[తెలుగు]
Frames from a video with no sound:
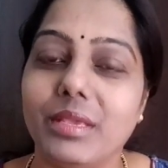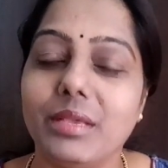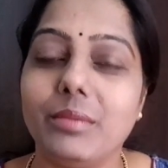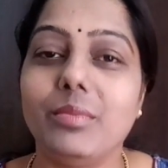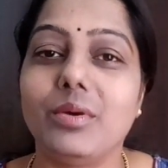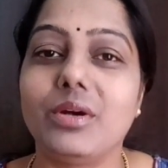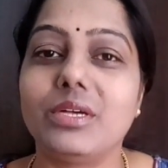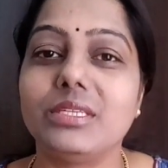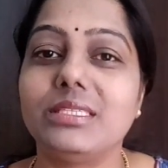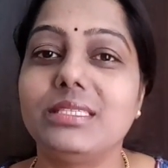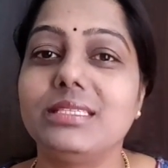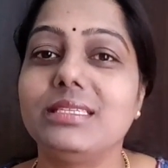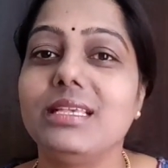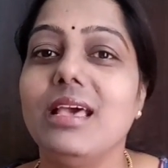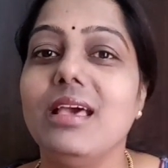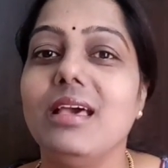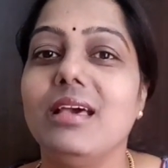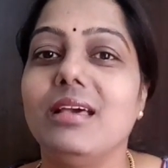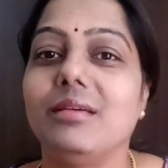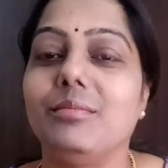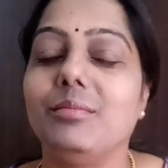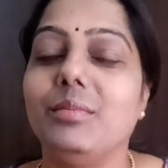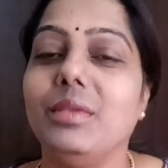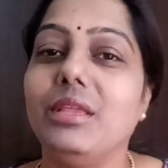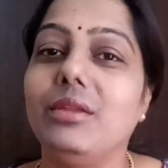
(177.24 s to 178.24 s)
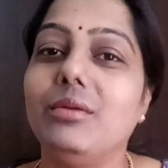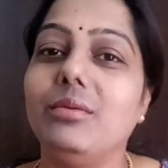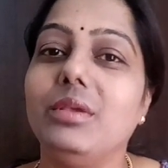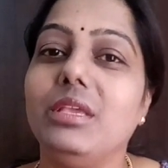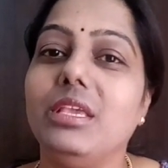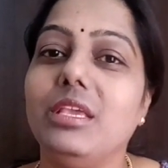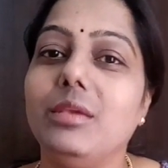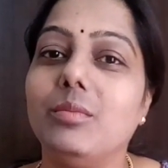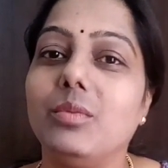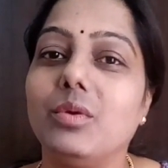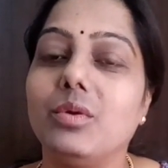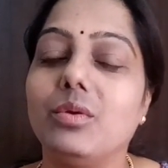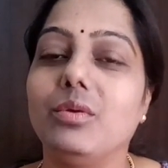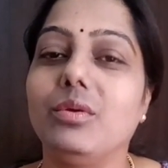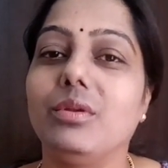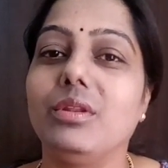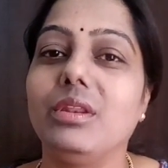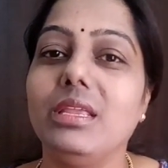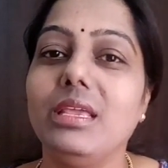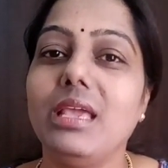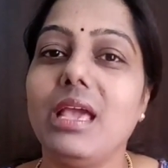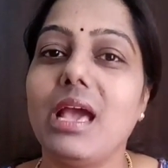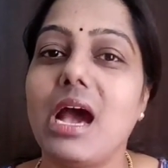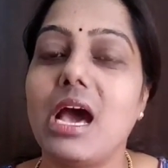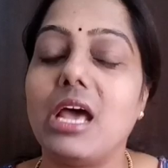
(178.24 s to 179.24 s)
బిగ్ బాస్ మీరు ఈ
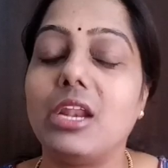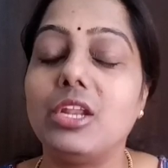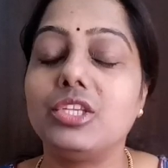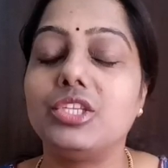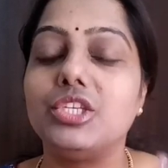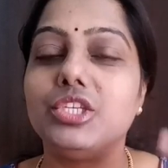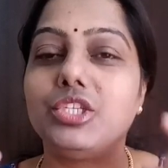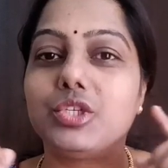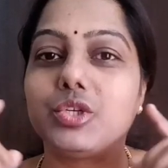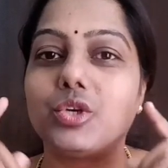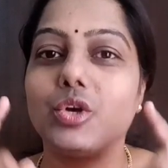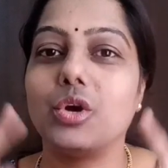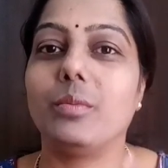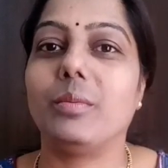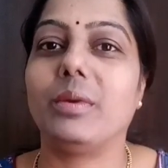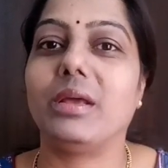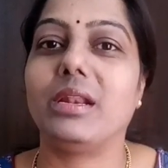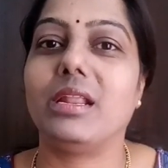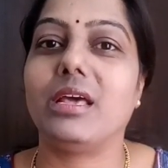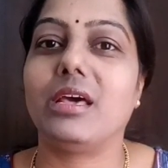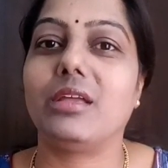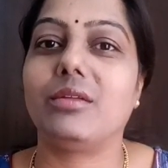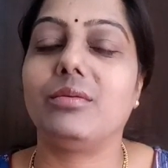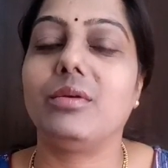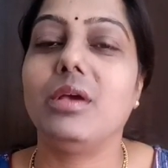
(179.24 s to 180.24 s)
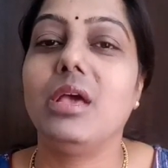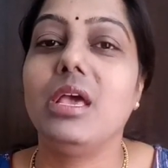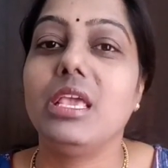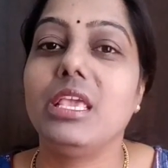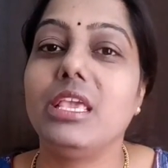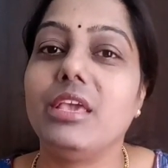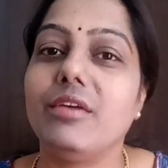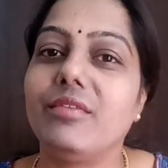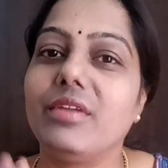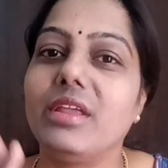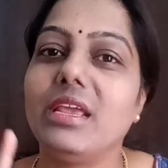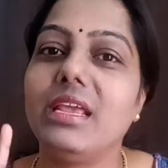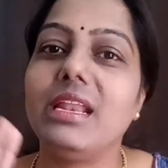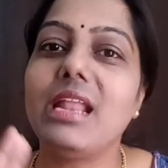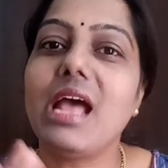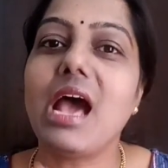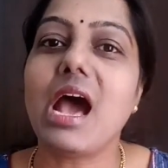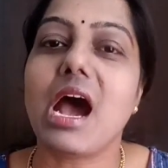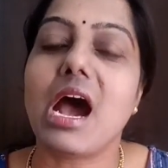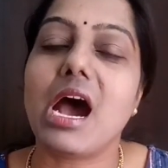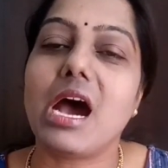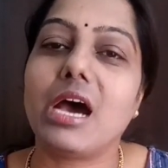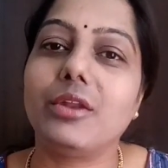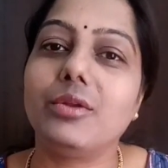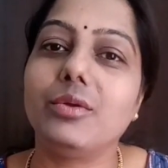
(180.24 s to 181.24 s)
ముగ్గురిని ఆలోచించుకోమన్నారు ఎవరైనా
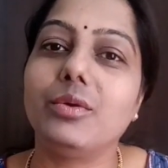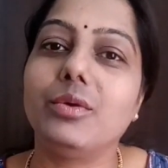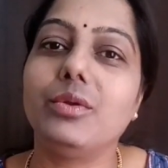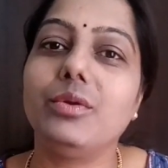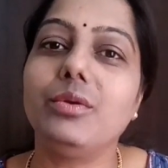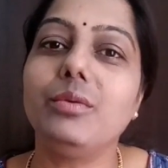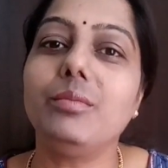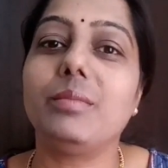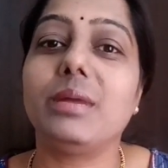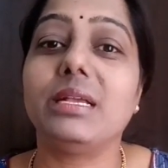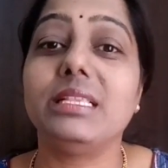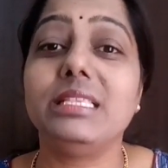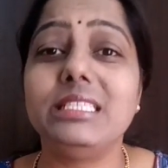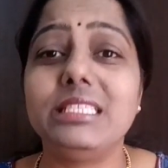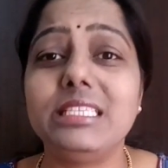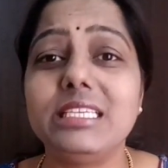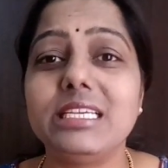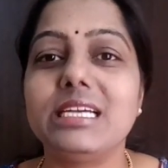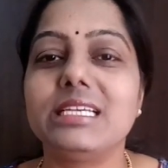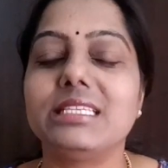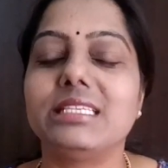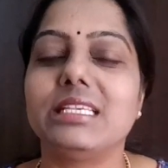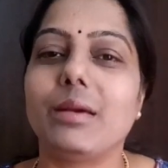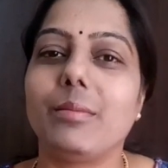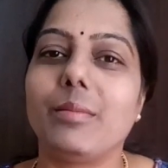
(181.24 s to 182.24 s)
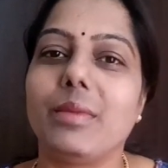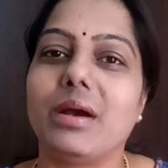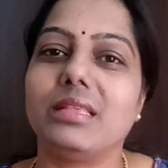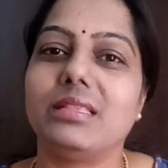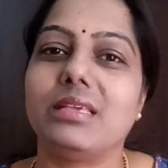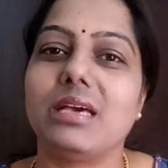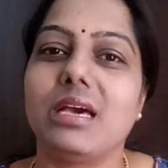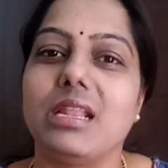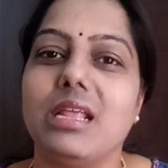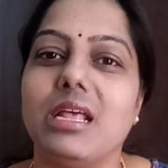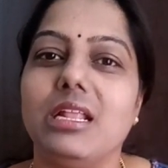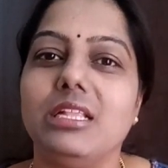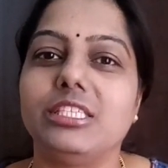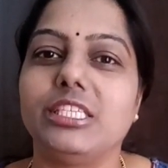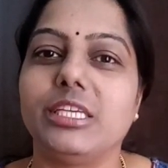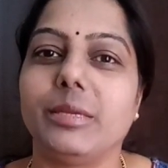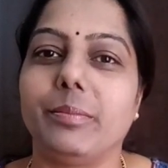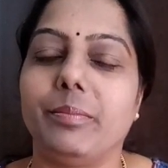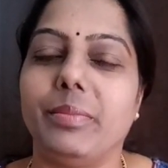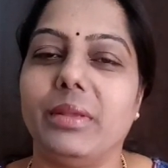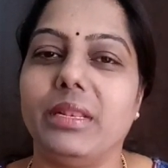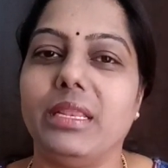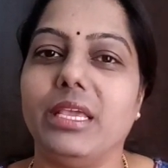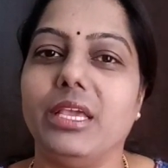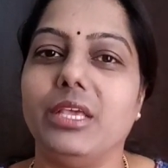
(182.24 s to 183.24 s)
ఆరుగురు మంచిగా సమాధానాలు
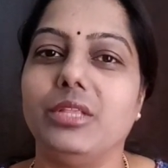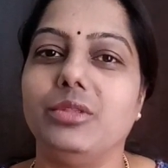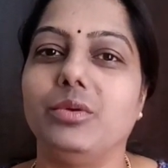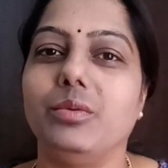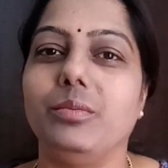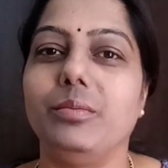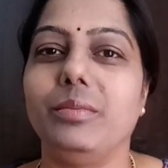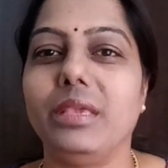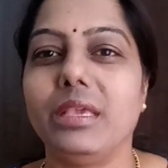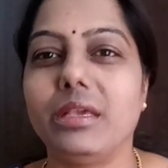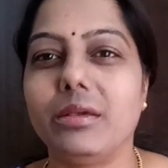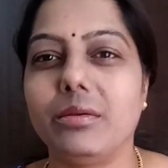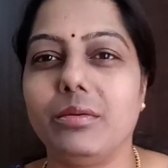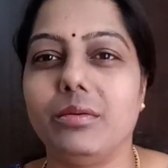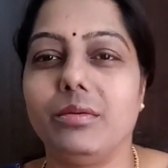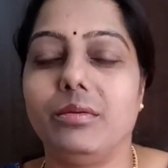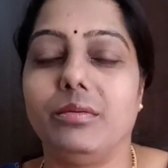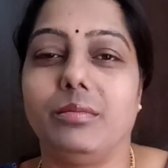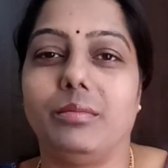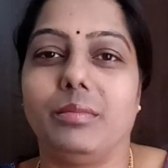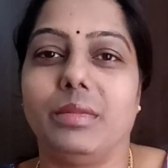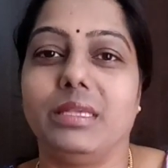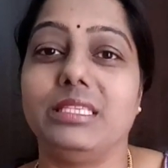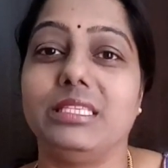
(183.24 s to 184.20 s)
చెప్పలేదు మీకు